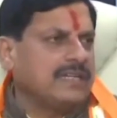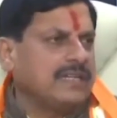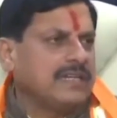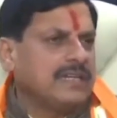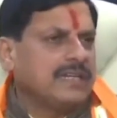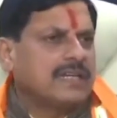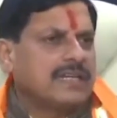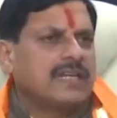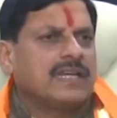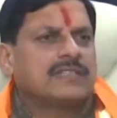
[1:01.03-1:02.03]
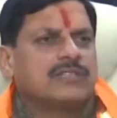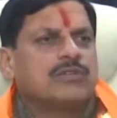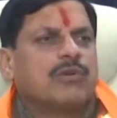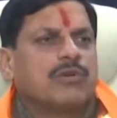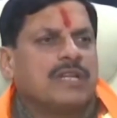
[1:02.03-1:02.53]
है कि ये
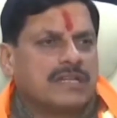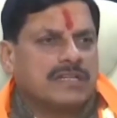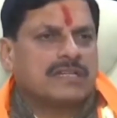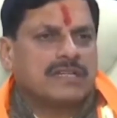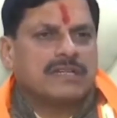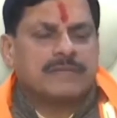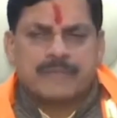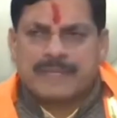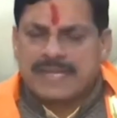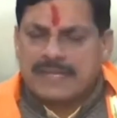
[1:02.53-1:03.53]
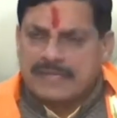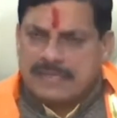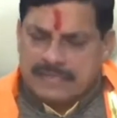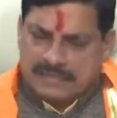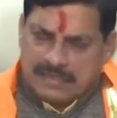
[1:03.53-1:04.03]
चीजों को लेकर के
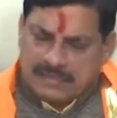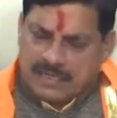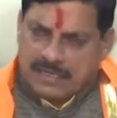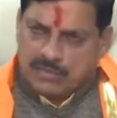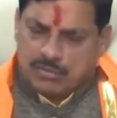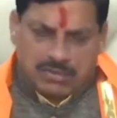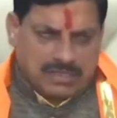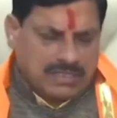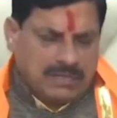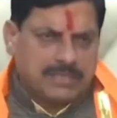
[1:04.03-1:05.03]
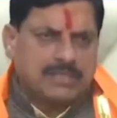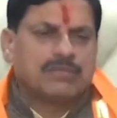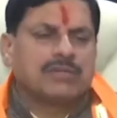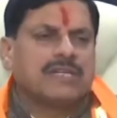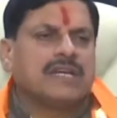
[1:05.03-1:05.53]
जनता की सुरक्षा भी
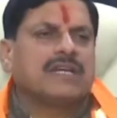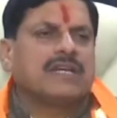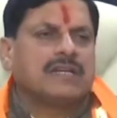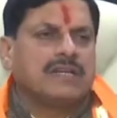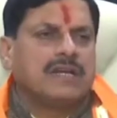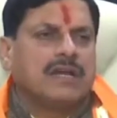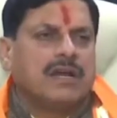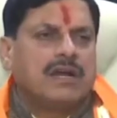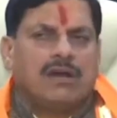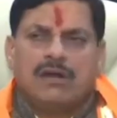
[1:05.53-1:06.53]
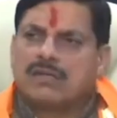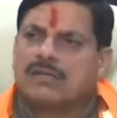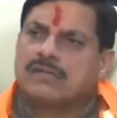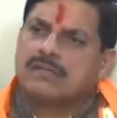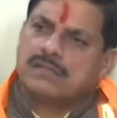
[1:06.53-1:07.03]
जरूरी है
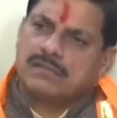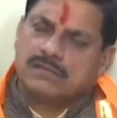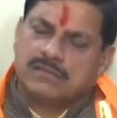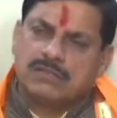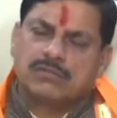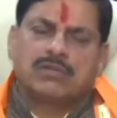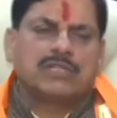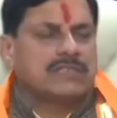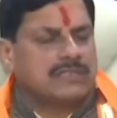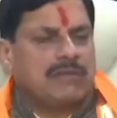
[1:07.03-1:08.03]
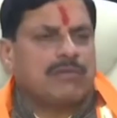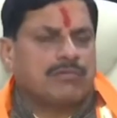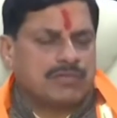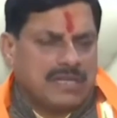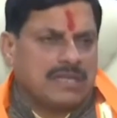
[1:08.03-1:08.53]
और जिनको जिनका
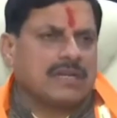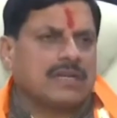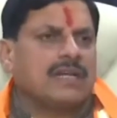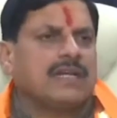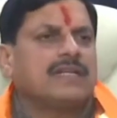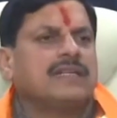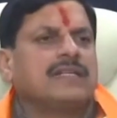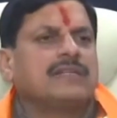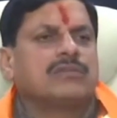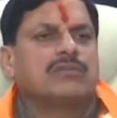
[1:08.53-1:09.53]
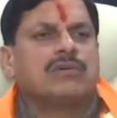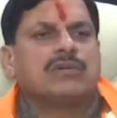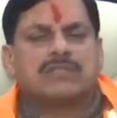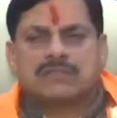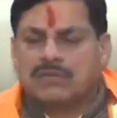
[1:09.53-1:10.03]
व्यवसाय करना है या
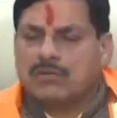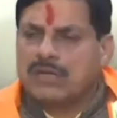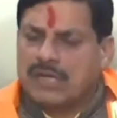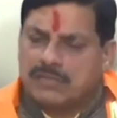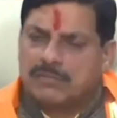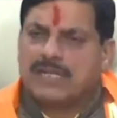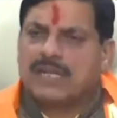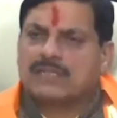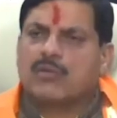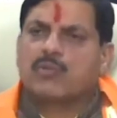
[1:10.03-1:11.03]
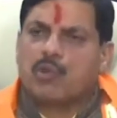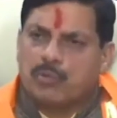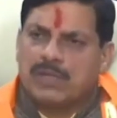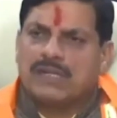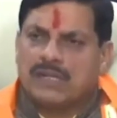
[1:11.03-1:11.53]
जिनको इसको खाद्य पदार्थ के
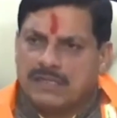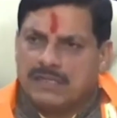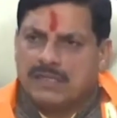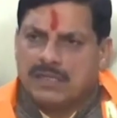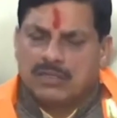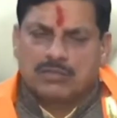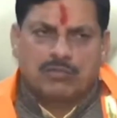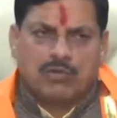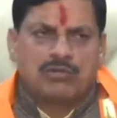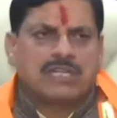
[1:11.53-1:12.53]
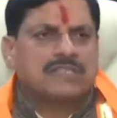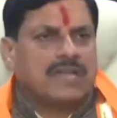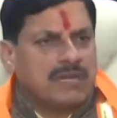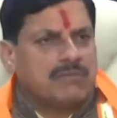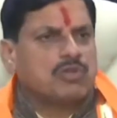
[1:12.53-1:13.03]
उपयोग में लेना है तो वो उनकी
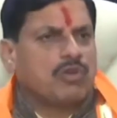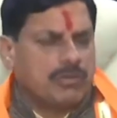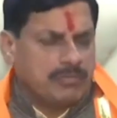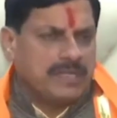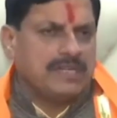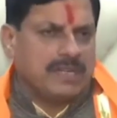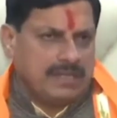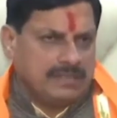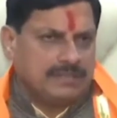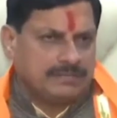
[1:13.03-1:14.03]
जान भी जोखिम में नहीं डाले